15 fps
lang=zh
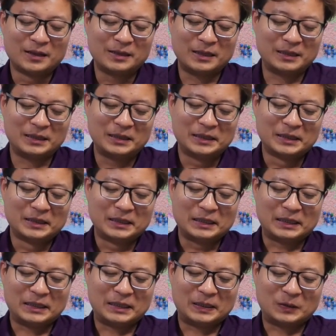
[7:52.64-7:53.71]
那
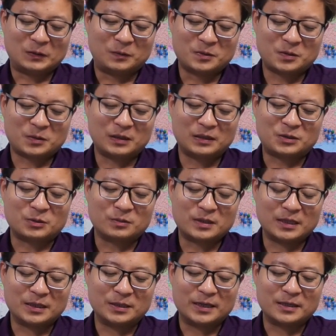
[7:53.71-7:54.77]
呃，我们说从
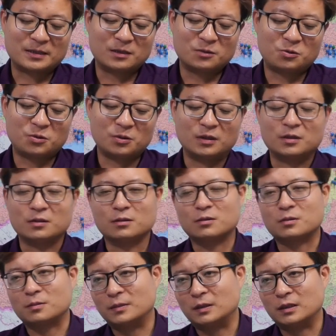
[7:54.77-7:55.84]
这里延伸去的就
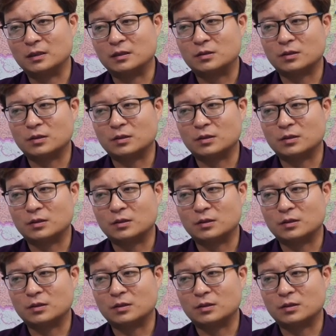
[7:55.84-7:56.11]
是什么呢？